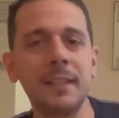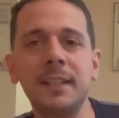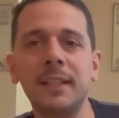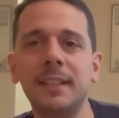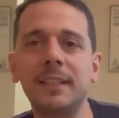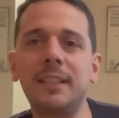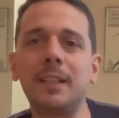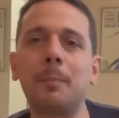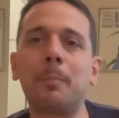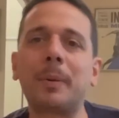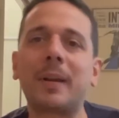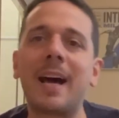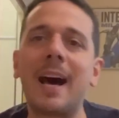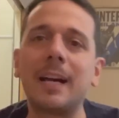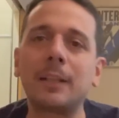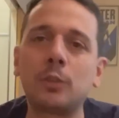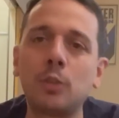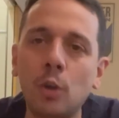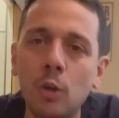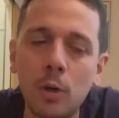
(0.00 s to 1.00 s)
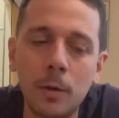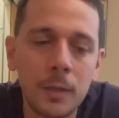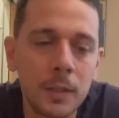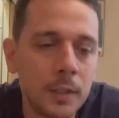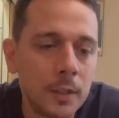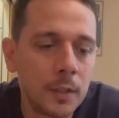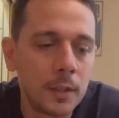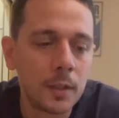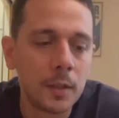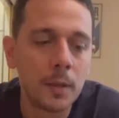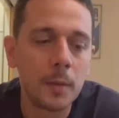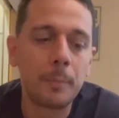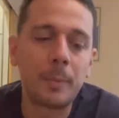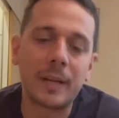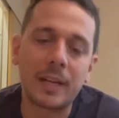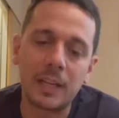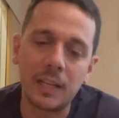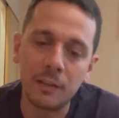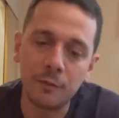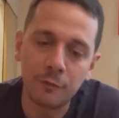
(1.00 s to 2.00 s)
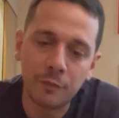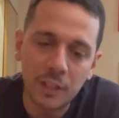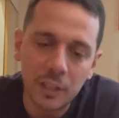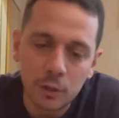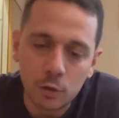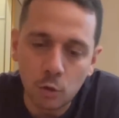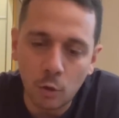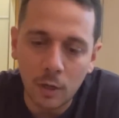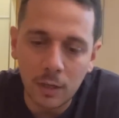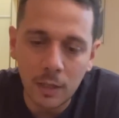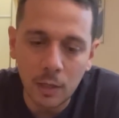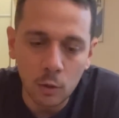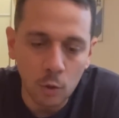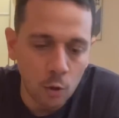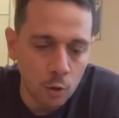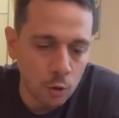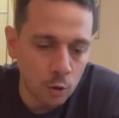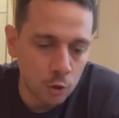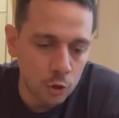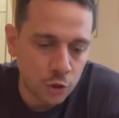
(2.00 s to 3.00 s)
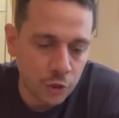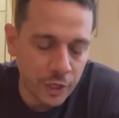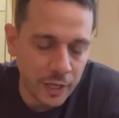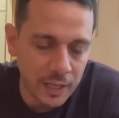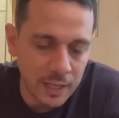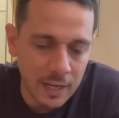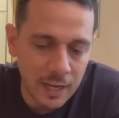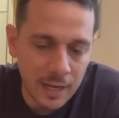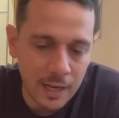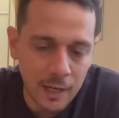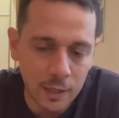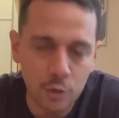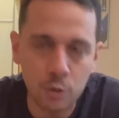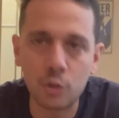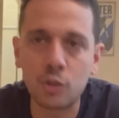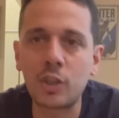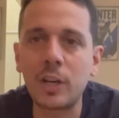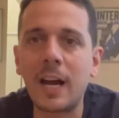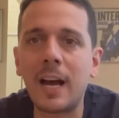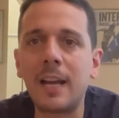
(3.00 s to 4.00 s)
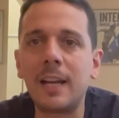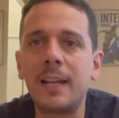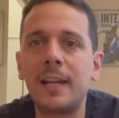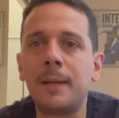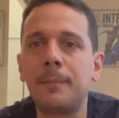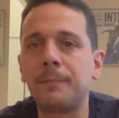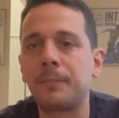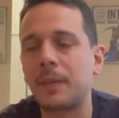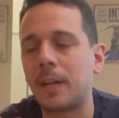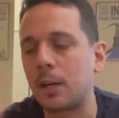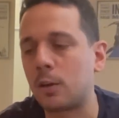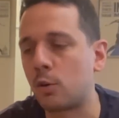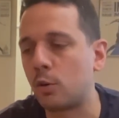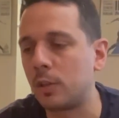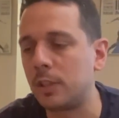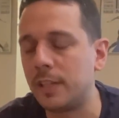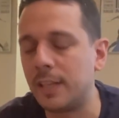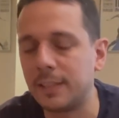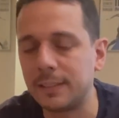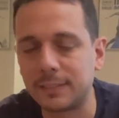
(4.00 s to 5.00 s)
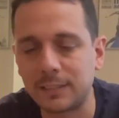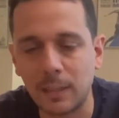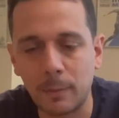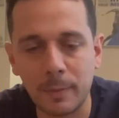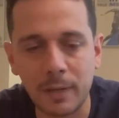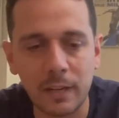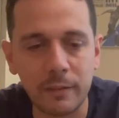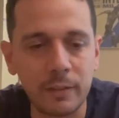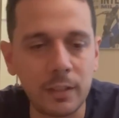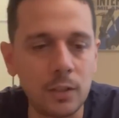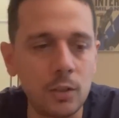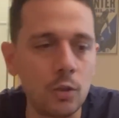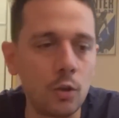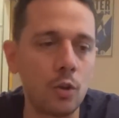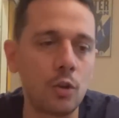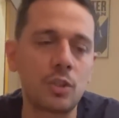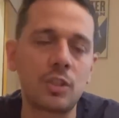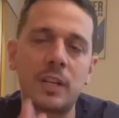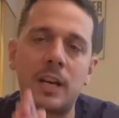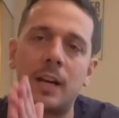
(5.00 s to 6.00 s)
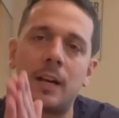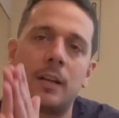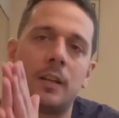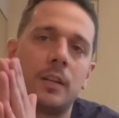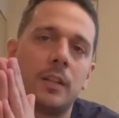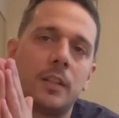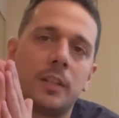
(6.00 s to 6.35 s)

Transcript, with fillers: di Prato per l'invito alla loro cena sociale, accoglienza meravigliosa,